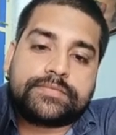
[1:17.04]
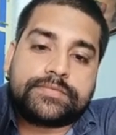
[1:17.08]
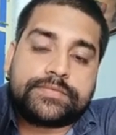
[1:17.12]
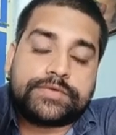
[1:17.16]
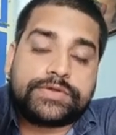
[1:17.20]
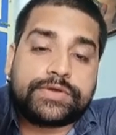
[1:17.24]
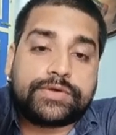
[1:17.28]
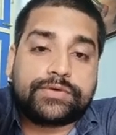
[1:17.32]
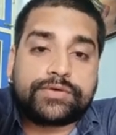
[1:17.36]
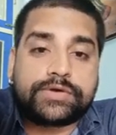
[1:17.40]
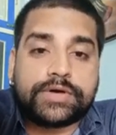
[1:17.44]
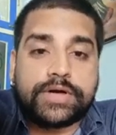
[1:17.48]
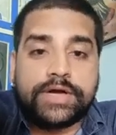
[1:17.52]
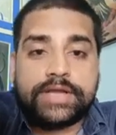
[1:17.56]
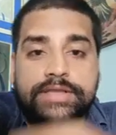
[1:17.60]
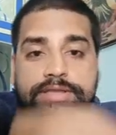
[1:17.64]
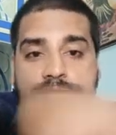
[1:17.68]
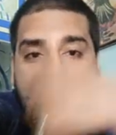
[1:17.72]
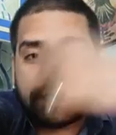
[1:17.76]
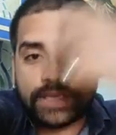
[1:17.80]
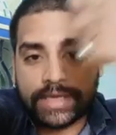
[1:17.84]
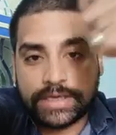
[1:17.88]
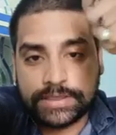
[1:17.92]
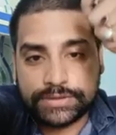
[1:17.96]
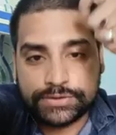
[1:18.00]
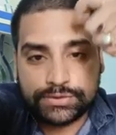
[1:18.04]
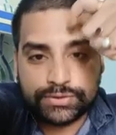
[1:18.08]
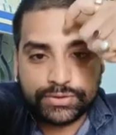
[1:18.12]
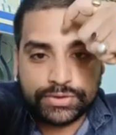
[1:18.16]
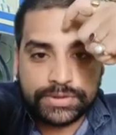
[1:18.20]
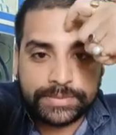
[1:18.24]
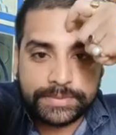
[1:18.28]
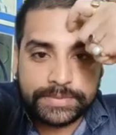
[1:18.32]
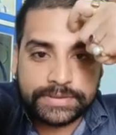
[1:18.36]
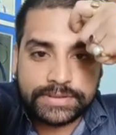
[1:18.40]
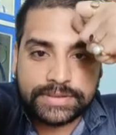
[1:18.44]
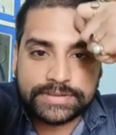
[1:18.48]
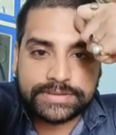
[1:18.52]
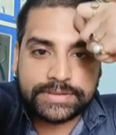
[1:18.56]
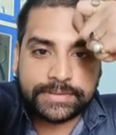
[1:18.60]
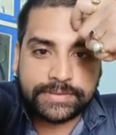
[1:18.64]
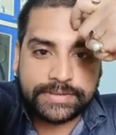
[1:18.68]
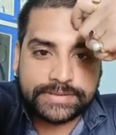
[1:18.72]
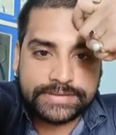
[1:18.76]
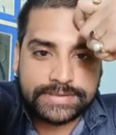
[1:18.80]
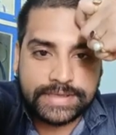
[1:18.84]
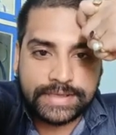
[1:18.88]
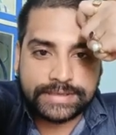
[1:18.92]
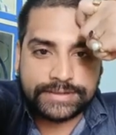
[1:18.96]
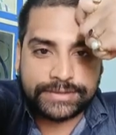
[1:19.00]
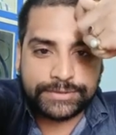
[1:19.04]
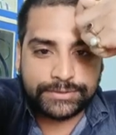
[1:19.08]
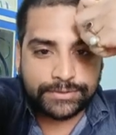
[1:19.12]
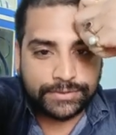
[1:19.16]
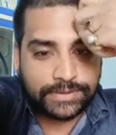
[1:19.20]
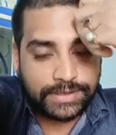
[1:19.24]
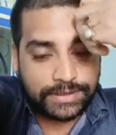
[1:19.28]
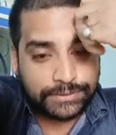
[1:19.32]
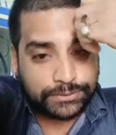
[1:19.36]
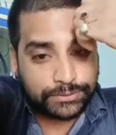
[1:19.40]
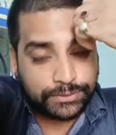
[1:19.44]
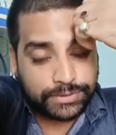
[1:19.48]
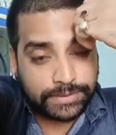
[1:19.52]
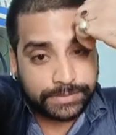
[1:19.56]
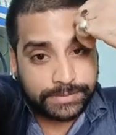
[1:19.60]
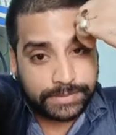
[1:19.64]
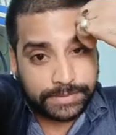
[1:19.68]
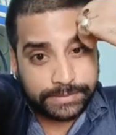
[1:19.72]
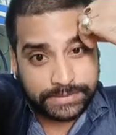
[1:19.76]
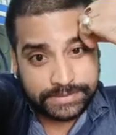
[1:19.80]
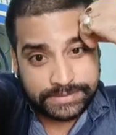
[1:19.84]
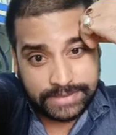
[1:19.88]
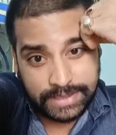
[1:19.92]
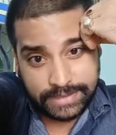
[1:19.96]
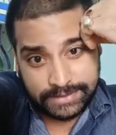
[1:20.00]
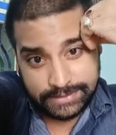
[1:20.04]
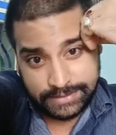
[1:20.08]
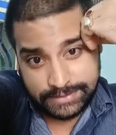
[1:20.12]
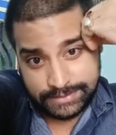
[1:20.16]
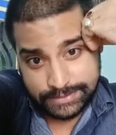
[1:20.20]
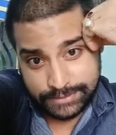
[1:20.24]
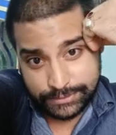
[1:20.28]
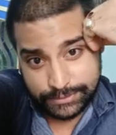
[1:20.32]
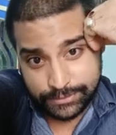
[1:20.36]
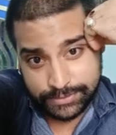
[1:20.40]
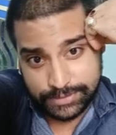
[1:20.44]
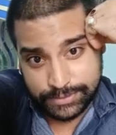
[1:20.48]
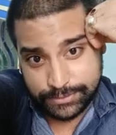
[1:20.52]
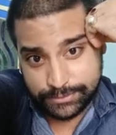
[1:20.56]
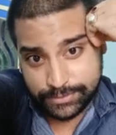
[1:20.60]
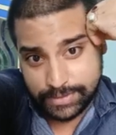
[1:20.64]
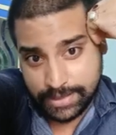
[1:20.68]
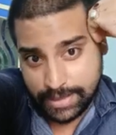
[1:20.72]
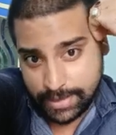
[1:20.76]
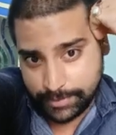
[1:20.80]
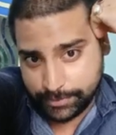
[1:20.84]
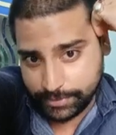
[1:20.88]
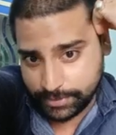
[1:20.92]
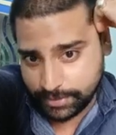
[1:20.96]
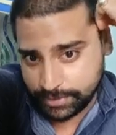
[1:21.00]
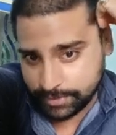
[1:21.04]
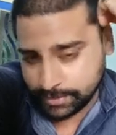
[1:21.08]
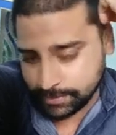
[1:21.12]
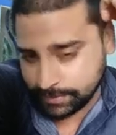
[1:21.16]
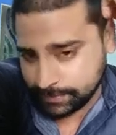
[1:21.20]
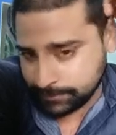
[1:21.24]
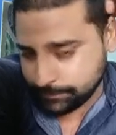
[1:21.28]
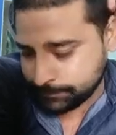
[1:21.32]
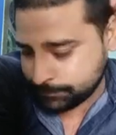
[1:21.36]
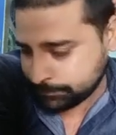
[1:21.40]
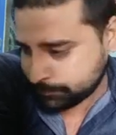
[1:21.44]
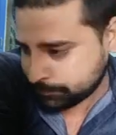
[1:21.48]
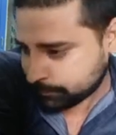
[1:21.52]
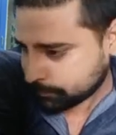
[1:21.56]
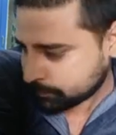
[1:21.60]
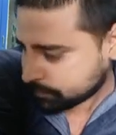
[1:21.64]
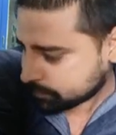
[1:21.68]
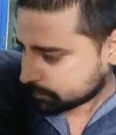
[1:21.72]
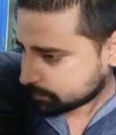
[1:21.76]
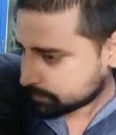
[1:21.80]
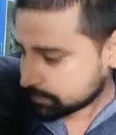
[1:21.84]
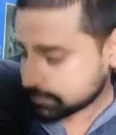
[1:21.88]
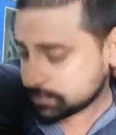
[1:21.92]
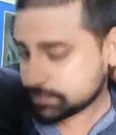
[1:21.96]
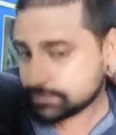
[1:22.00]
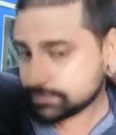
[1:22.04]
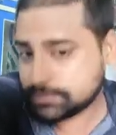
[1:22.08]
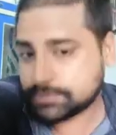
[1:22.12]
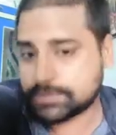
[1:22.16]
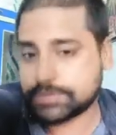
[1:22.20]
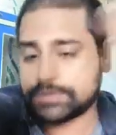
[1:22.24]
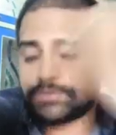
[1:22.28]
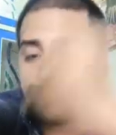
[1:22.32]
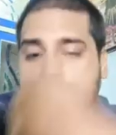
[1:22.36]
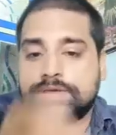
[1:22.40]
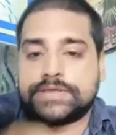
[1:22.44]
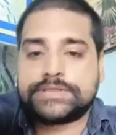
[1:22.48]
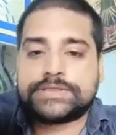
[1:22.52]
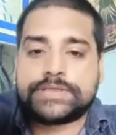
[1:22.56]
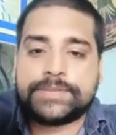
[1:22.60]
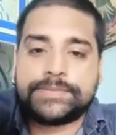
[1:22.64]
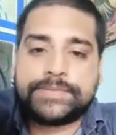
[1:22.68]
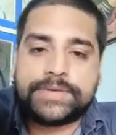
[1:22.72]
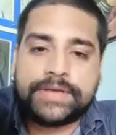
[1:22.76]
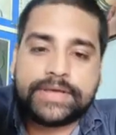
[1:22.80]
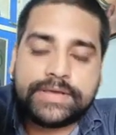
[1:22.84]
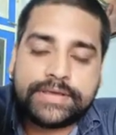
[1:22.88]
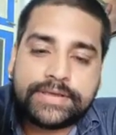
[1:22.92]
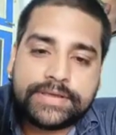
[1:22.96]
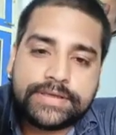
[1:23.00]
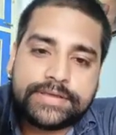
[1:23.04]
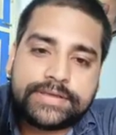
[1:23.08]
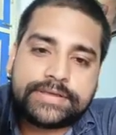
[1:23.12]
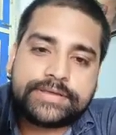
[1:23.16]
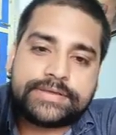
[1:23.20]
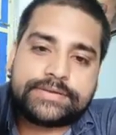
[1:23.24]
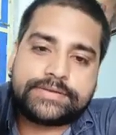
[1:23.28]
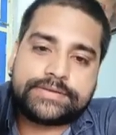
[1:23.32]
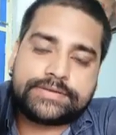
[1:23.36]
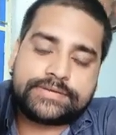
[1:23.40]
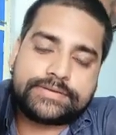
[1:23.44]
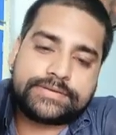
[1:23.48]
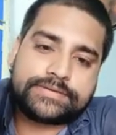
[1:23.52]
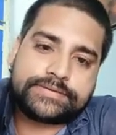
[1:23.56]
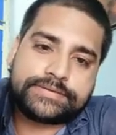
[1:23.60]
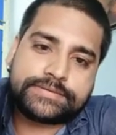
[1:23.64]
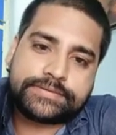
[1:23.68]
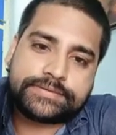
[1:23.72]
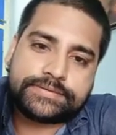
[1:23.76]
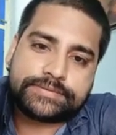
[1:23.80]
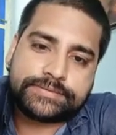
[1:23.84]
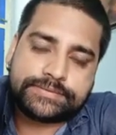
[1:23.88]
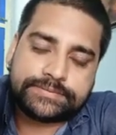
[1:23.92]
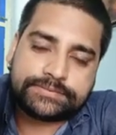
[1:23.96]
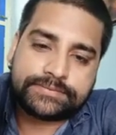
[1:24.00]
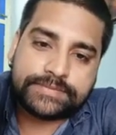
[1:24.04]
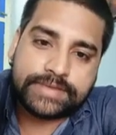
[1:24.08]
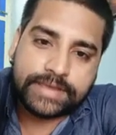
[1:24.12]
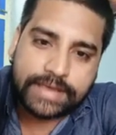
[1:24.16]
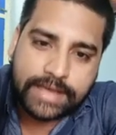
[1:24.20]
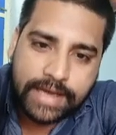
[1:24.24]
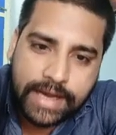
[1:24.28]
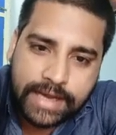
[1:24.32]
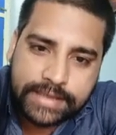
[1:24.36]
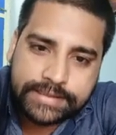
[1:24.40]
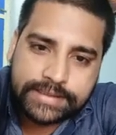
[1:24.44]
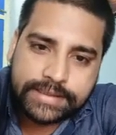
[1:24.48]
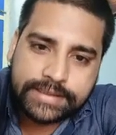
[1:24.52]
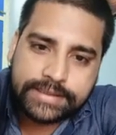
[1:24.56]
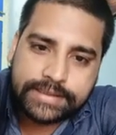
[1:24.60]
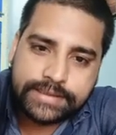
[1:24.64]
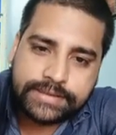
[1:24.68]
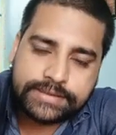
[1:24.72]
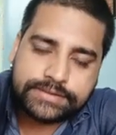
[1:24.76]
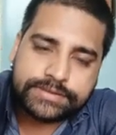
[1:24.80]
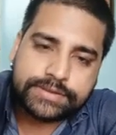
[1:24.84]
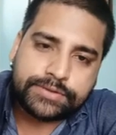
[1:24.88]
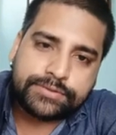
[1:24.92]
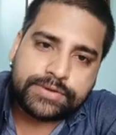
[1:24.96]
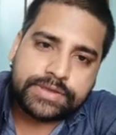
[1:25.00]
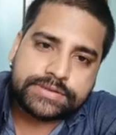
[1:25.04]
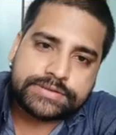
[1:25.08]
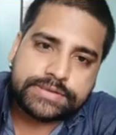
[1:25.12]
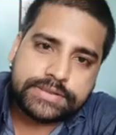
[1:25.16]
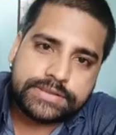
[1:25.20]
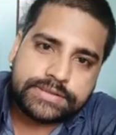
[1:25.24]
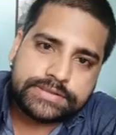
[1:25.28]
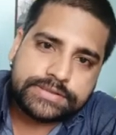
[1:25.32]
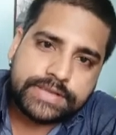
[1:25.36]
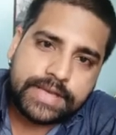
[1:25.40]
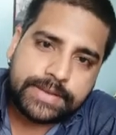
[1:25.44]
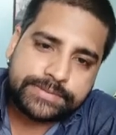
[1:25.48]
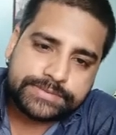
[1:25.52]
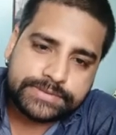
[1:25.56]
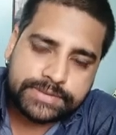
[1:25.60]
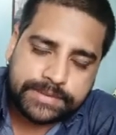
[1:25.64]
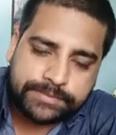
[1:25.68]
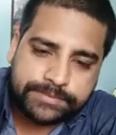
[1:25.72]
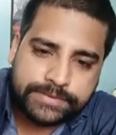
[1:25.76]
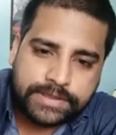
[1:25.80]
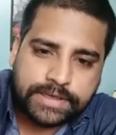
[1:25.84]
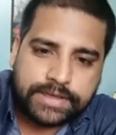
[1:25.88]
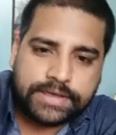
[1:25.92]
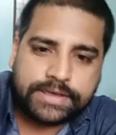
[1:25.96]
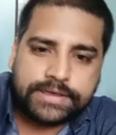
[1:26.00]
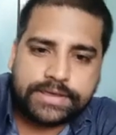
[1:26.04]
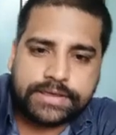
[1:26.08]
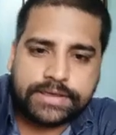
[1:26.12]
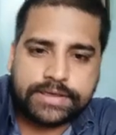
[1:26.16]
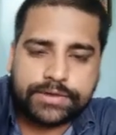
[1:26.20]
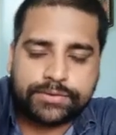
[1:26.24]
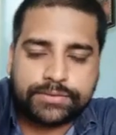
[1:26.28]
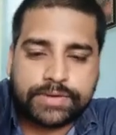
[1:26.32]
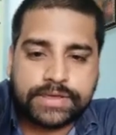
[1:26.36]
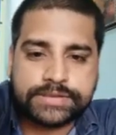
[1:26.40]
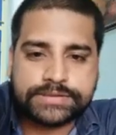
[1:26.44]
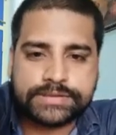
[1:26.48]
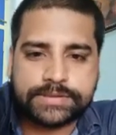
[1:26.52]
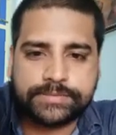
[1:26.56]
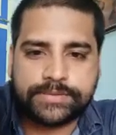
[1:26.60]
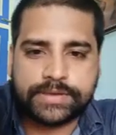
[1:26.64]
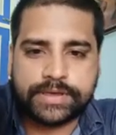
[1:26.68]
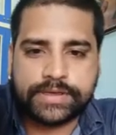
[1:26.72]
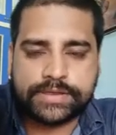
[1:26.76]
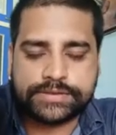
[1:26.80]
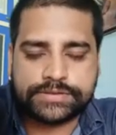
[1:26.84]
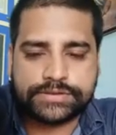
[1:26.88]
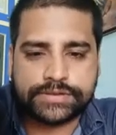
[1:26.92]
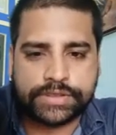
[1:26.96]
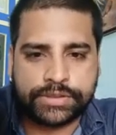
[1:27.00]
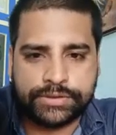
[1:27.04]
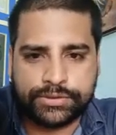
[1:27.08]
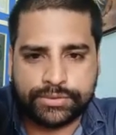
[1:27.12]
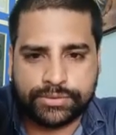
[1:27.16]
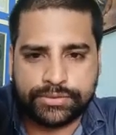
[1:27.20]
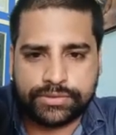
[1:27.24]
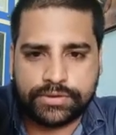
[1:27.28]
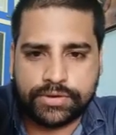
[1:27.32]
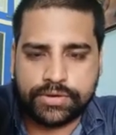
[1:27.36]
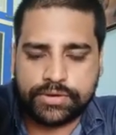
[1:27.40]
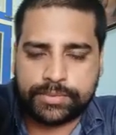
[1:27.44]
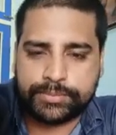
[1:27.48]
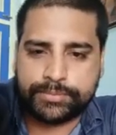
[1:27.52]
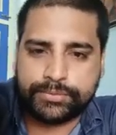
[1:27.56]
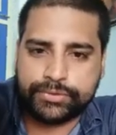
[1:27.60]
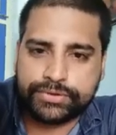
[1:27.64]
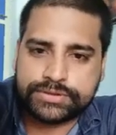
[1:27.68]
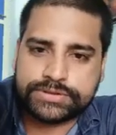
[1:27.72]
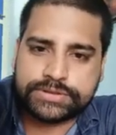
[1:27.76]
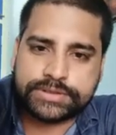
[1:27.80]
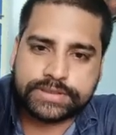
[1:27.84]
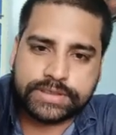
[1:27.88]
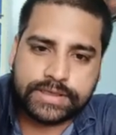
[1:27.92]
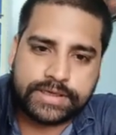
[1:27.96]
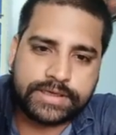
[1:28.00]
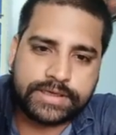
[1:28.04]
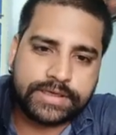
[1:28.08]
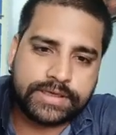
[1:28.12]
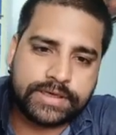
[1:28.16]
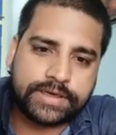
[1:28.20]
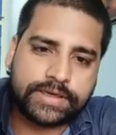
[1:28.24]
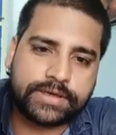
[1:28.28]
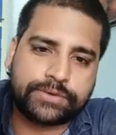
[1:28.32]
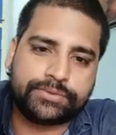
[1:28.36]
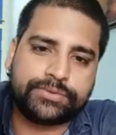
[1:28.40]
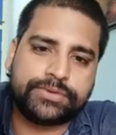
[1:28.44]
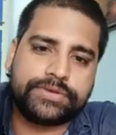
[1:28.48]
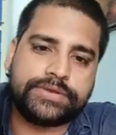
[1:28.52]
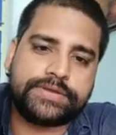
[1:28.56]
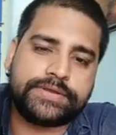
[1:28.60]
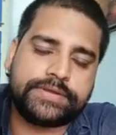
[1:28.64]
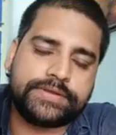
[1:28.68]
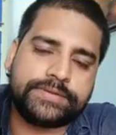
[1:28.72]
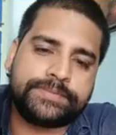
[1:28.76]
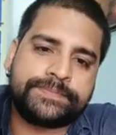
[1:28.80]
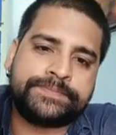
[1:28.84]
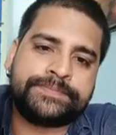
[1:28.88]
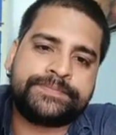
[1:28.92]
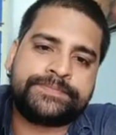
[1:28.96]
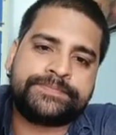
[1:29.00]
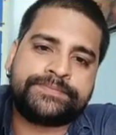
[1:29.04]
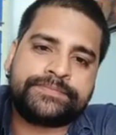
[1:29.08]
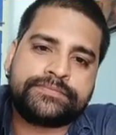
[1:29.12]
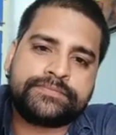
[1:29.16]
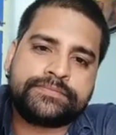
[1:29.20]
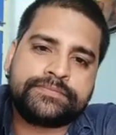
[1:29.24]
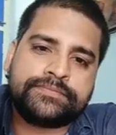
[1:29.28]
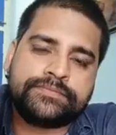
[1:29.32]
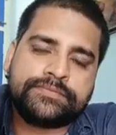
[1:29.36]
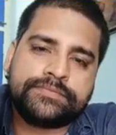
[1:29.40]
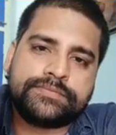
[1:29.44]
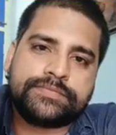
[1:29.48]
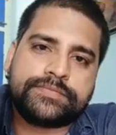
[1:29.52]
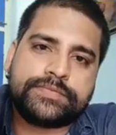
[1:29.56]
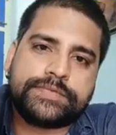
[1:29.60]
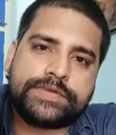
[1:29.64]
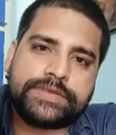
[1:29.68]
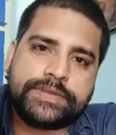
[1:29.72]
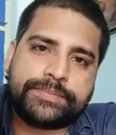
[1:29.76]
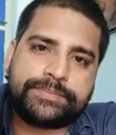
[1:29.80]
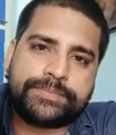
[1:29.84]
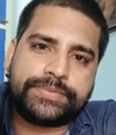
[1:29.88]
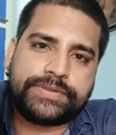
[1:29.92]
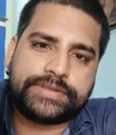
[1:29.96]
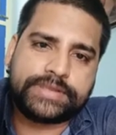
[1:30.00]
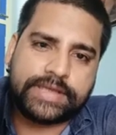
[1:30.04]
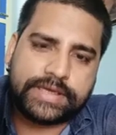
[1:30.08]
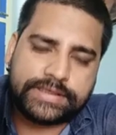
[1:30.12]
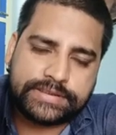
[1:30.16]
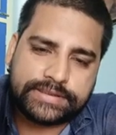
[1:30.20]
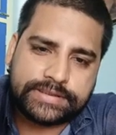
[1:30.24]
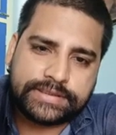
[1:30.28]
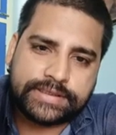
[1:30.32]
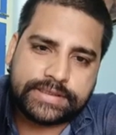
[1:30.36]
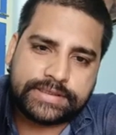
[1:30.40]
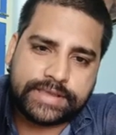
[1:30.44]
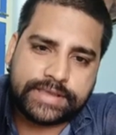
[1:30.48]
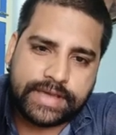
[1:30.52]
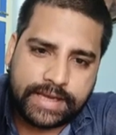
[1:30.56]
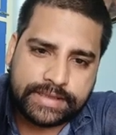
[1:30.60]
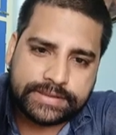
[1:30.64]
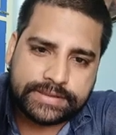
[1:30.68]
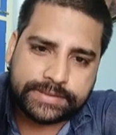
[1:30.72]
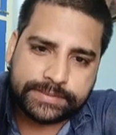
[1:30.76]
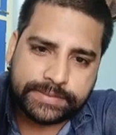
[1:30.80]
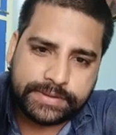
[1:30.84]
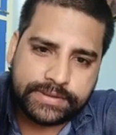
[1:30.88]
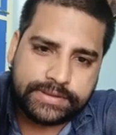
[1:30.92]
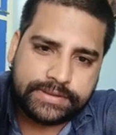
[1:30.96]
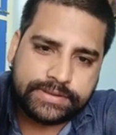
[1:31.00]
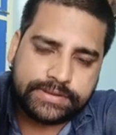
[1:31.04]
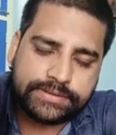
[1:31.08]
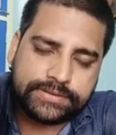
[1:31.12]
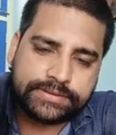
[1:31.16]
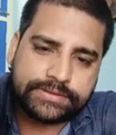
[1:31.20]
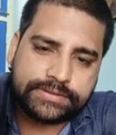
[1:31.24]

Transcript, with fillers: जौन कहल जला कि सुख में तो सभे साथी होला दुख में भी साथी जो होके वह अपन है तरुरा सभे ई देखा देनी जरूर हिसाब से हम देखनी कि रूरा सभे के सहयोग और पोस्ट रहे हर कोई के जब पिताजी के देहांत भइल